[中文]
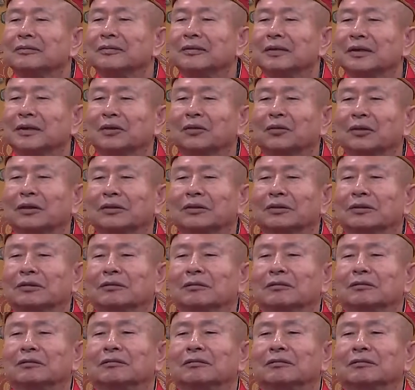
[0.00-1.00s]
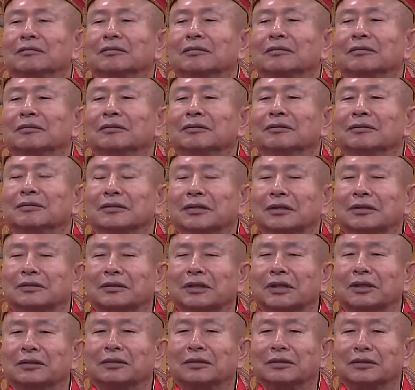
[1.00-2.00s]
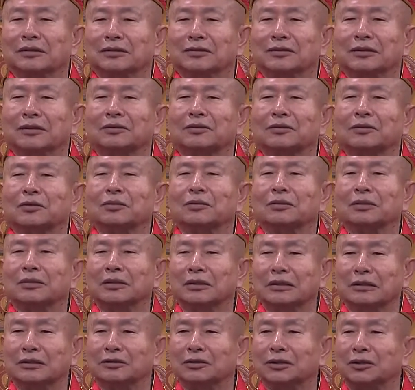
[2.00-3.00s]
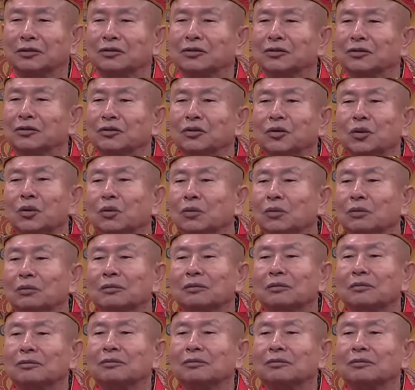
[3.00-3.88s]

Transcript: 因为。现在女生都是女权运动，